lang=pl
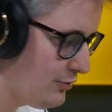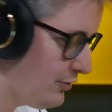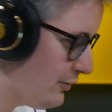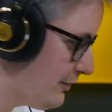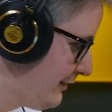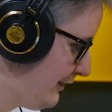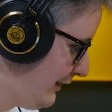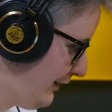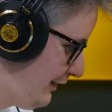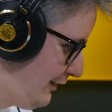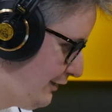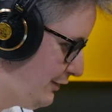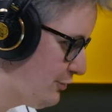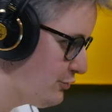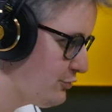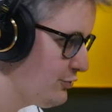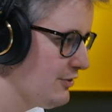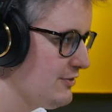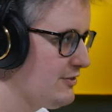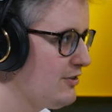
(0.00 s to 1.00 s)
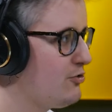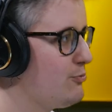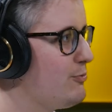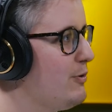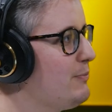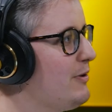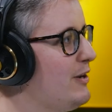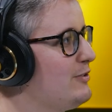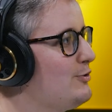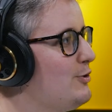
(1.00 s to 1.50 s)
się, że
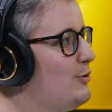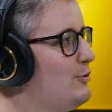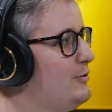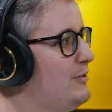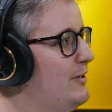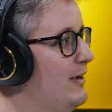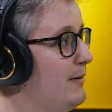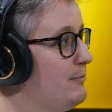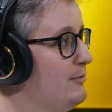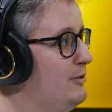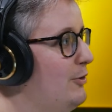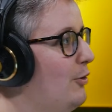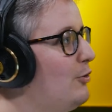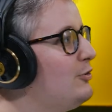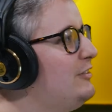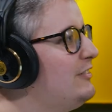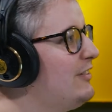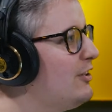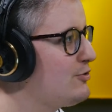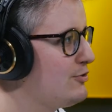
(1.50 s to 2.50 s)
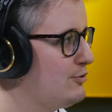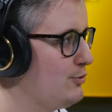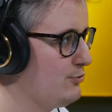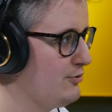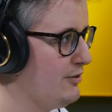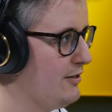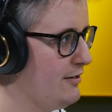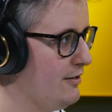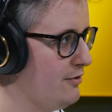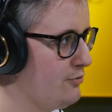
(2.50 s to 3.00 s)
jesteśmy pracocholikami. Oni też są
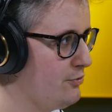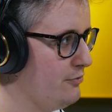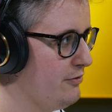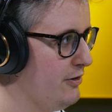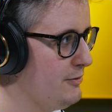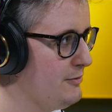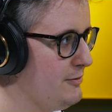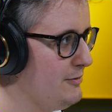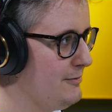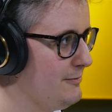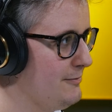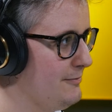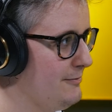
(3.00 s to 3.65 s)
zaangażowani.